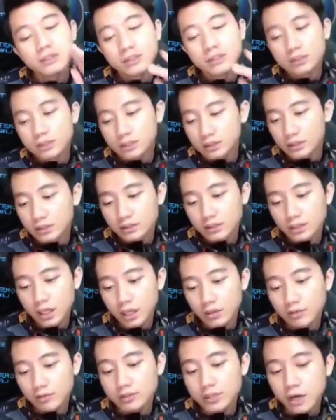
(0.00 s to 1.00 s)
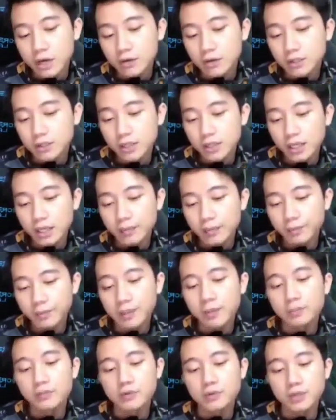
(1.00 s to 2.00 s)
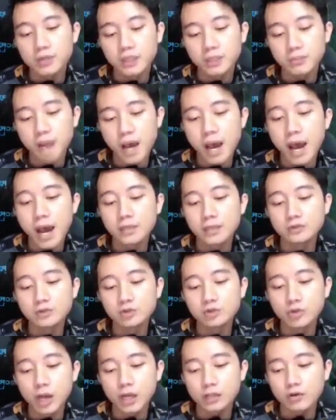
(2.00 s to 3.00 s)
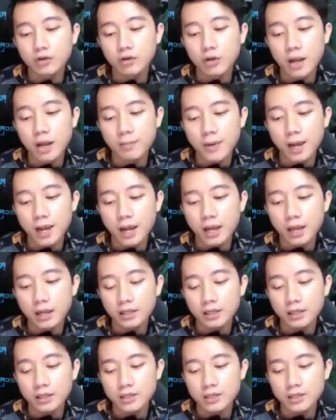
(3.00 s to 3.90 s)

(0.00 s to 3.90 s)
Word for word: Ya udah tahu di GB bukannya bantu atau ngapain.